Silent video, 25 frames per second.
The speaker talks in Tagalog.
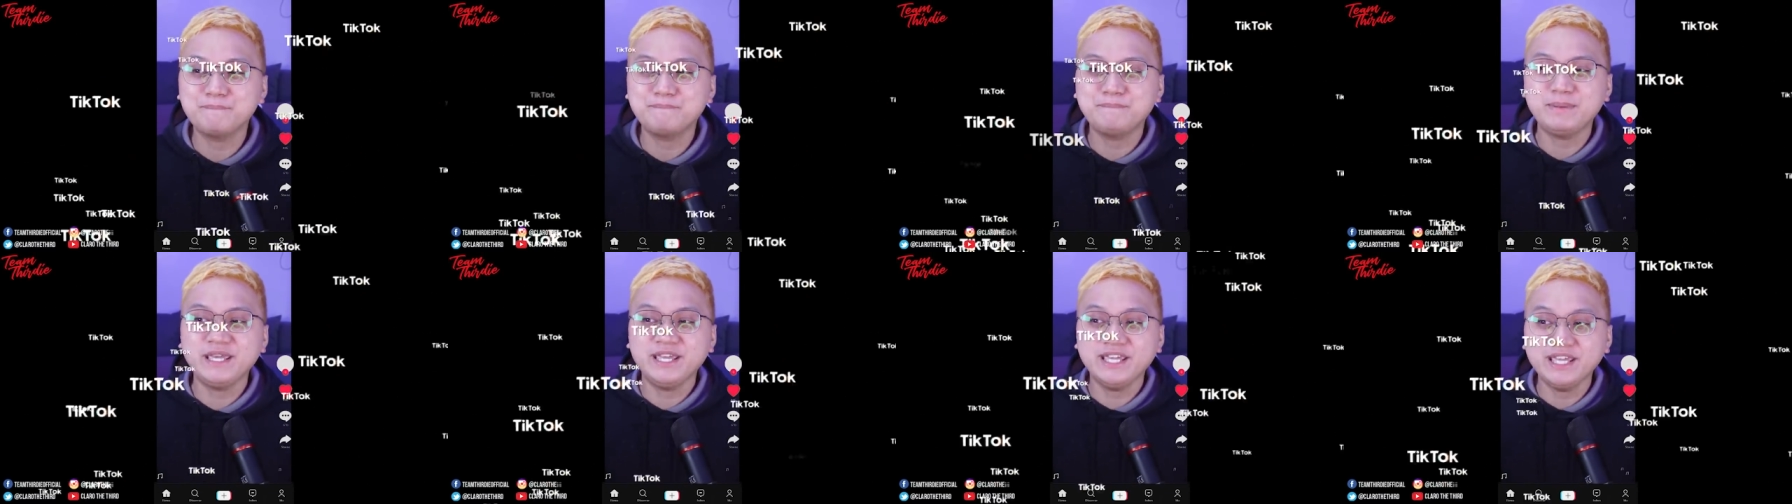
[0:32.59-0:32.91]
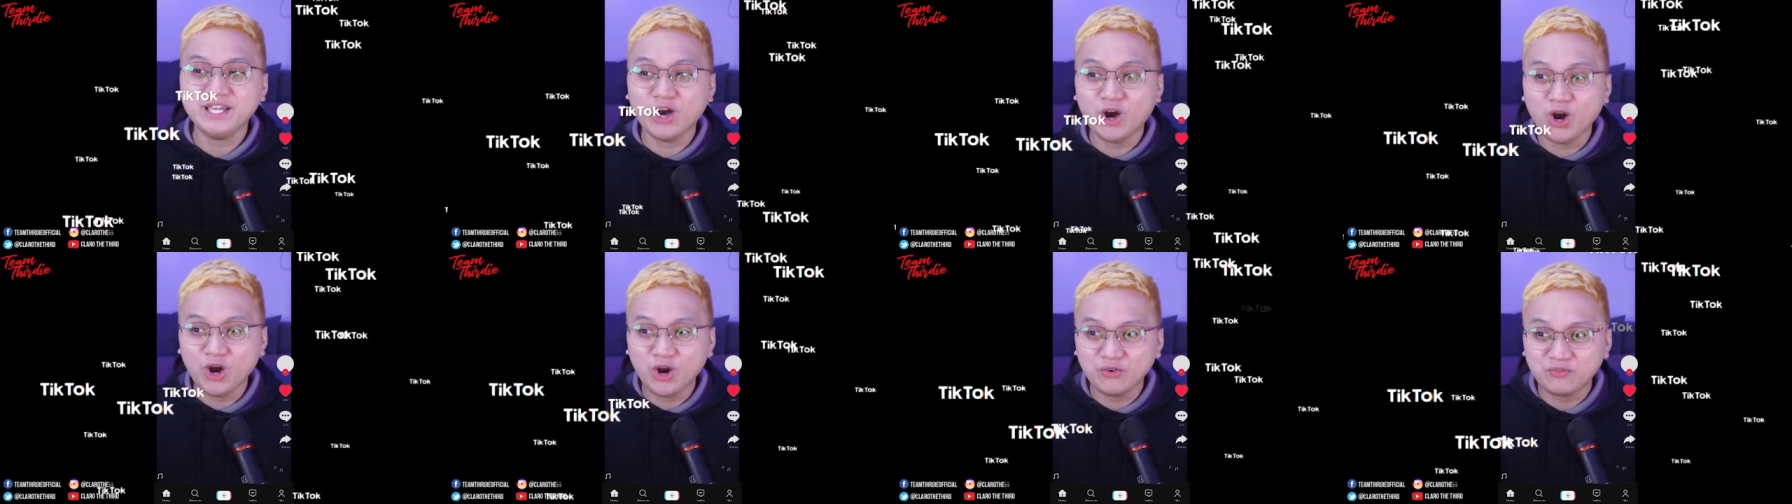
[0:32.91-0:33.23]

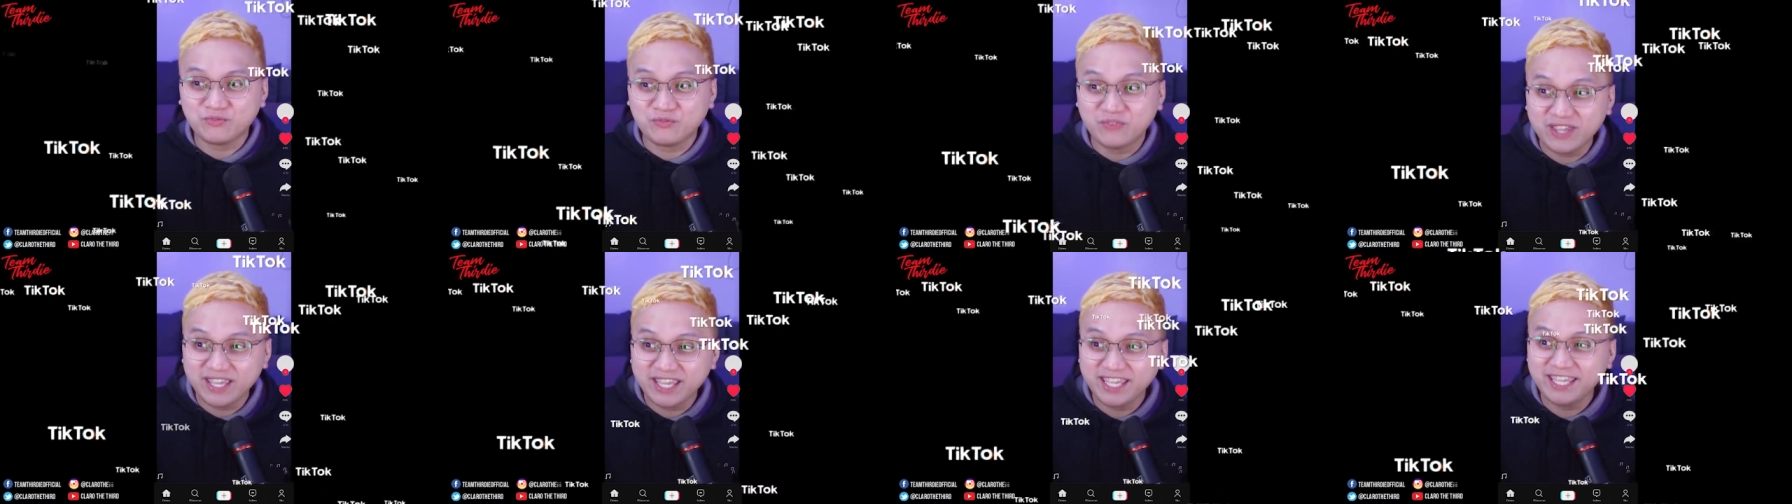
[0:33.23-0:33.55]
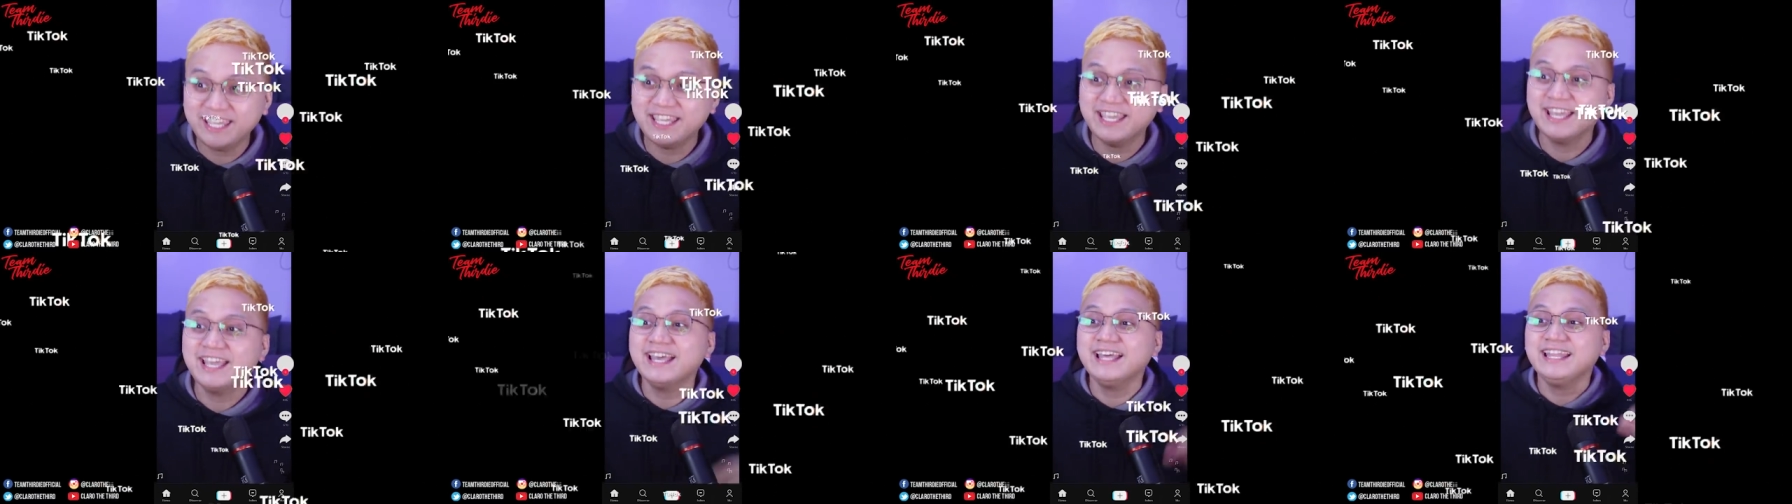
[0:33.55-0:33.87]
POV
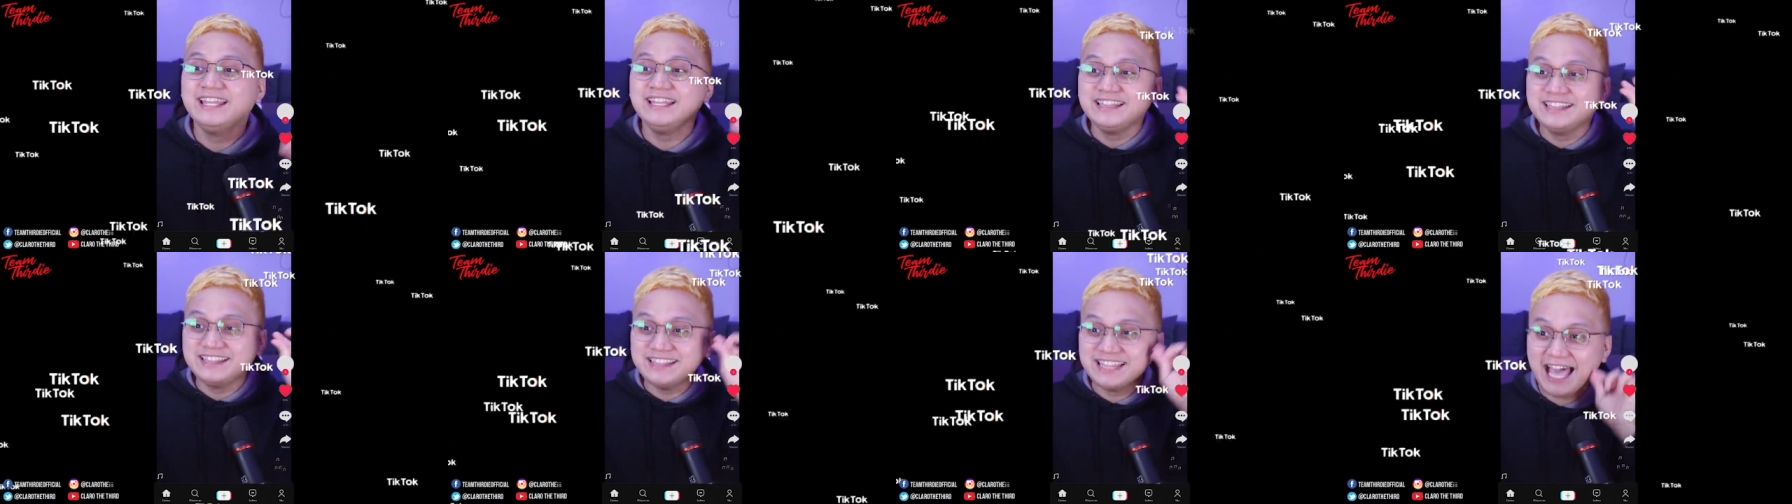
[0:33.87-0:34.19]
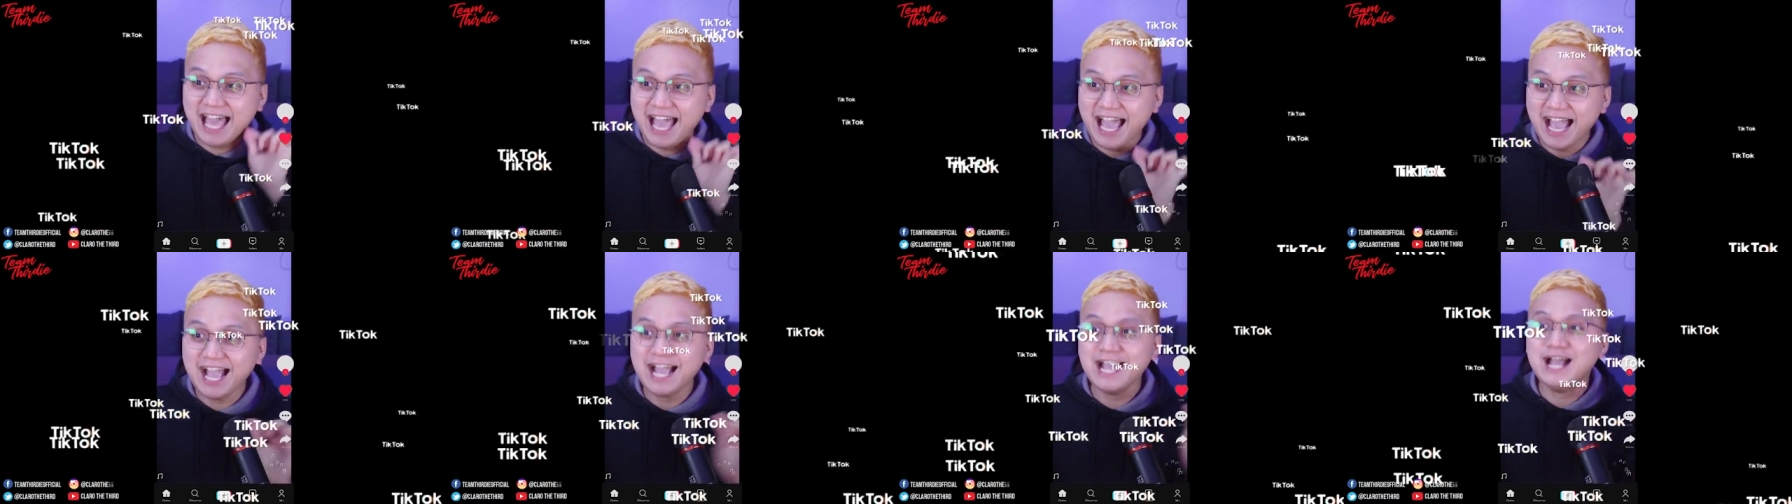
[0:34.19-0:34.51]

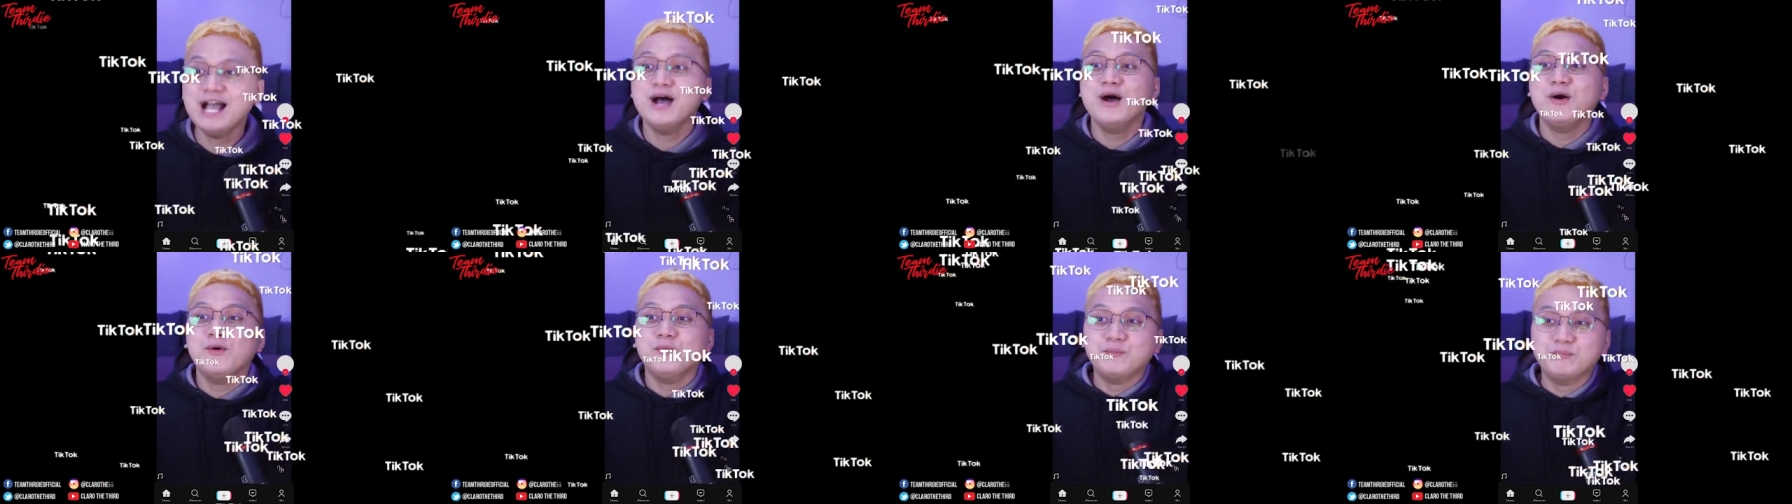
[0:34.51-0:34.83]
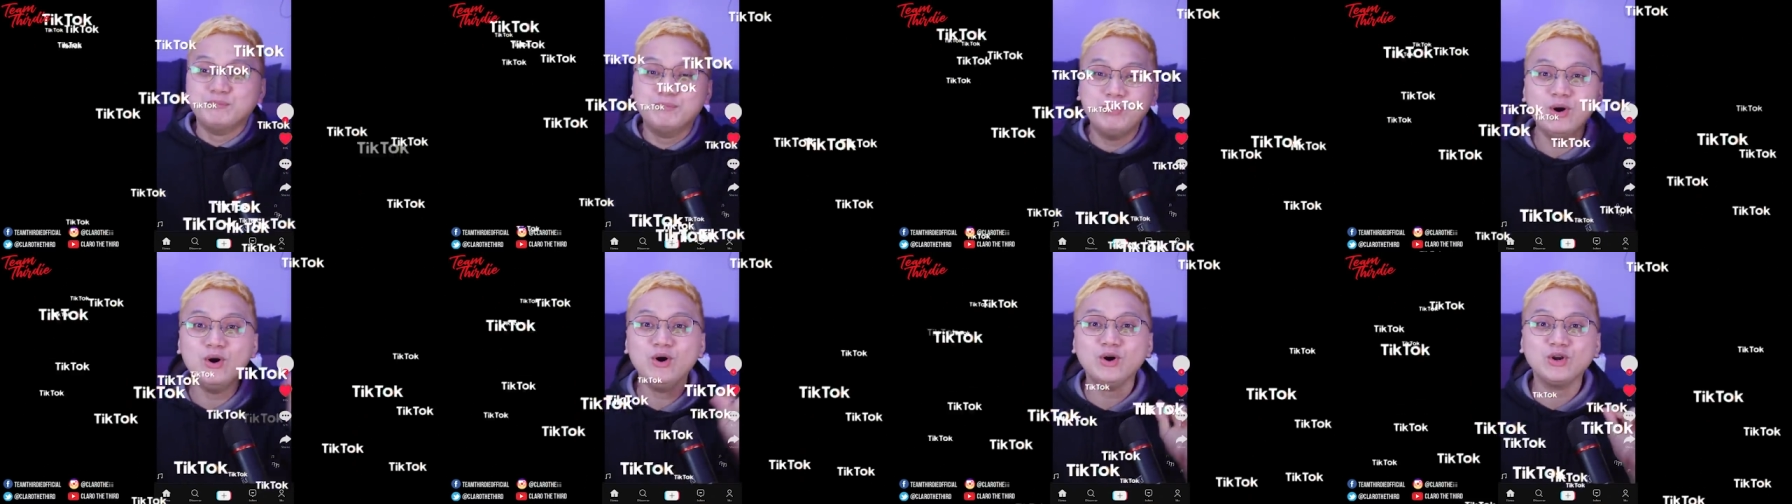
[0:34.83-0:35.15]
ng
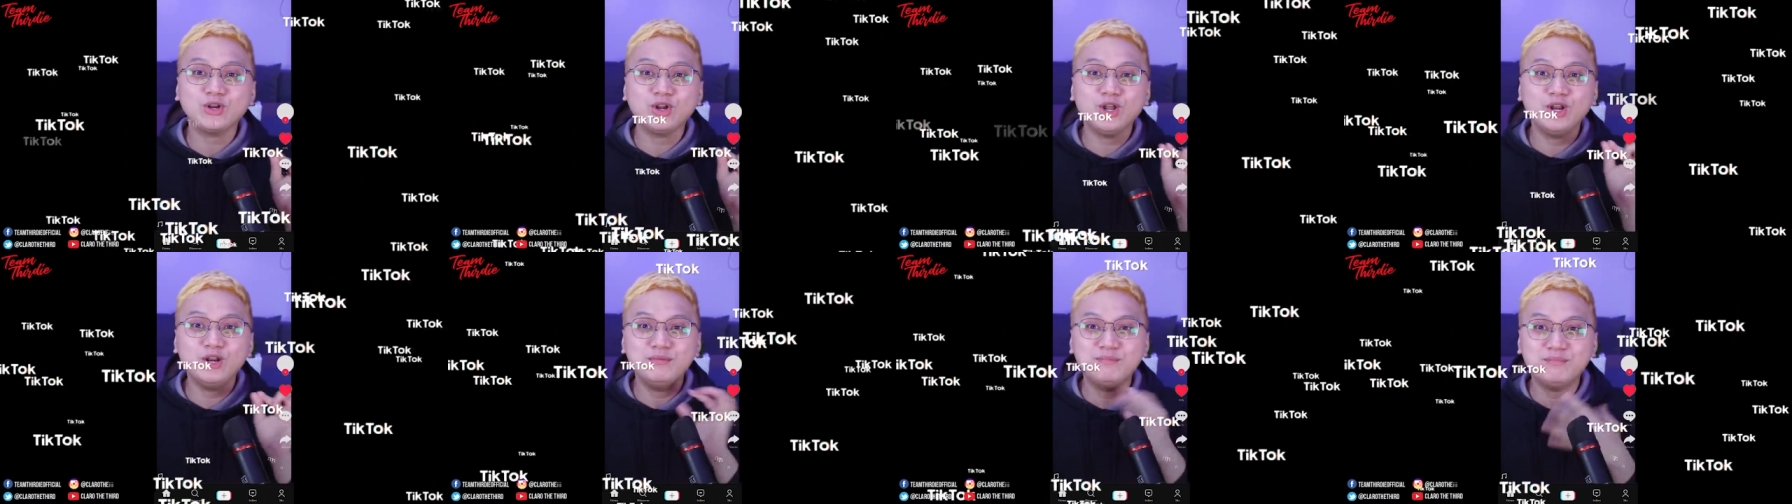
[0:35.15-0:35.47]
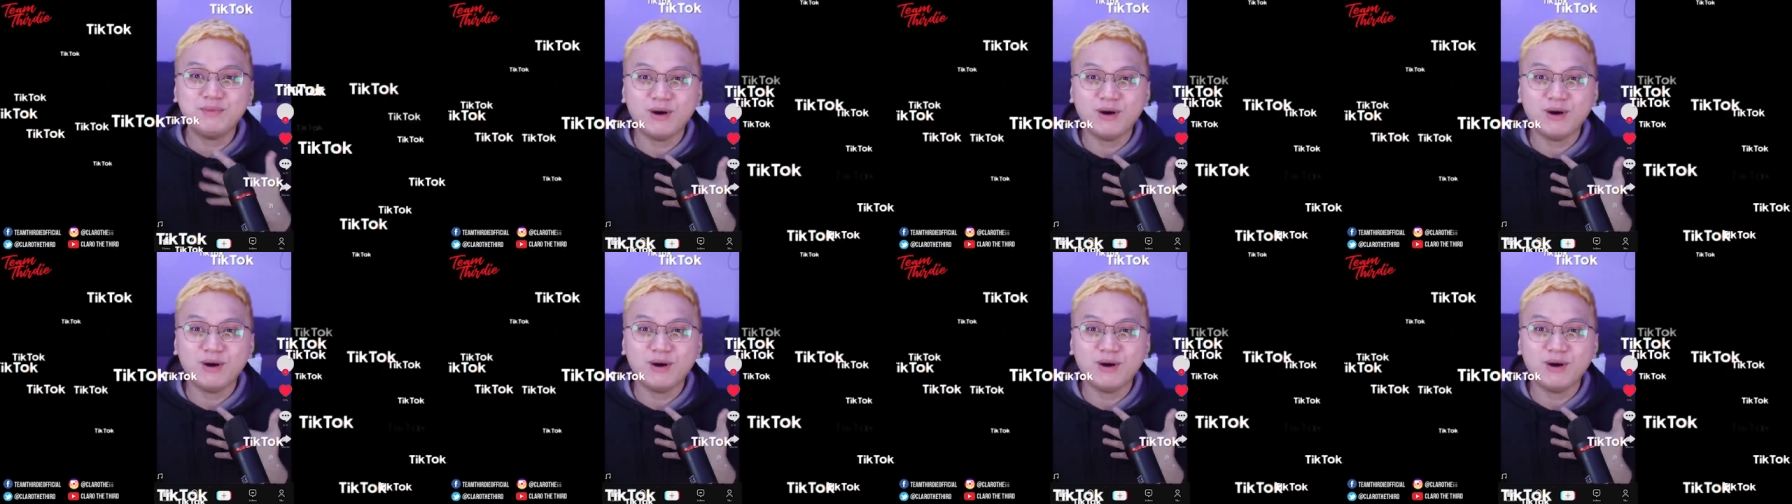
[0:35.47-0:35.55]
burol